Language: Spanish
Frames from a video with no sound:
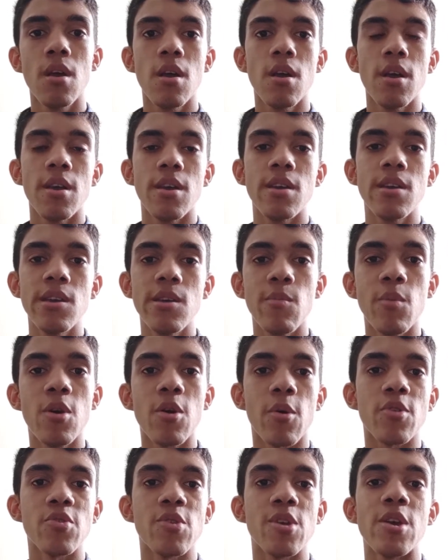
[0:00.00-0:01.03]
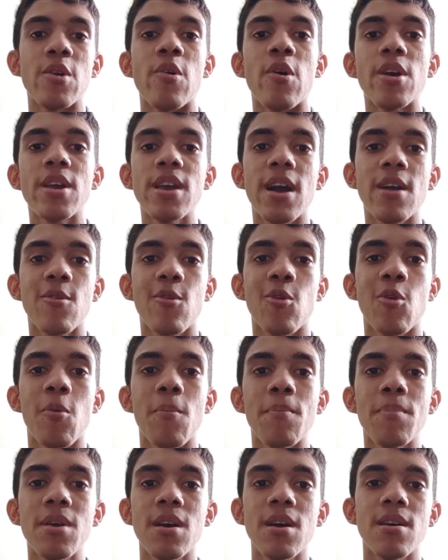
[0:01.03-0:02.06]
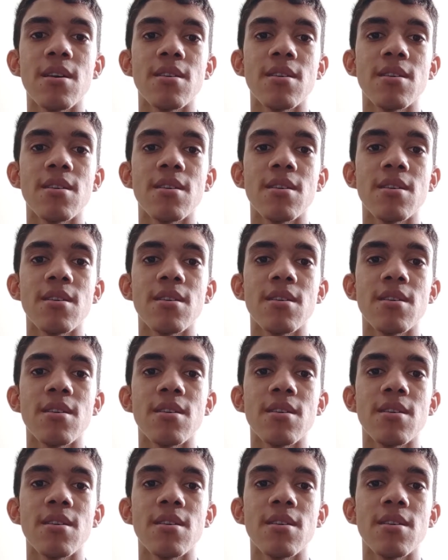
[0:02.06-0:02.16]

Y bueno, cuando llegó aquí a Colombia,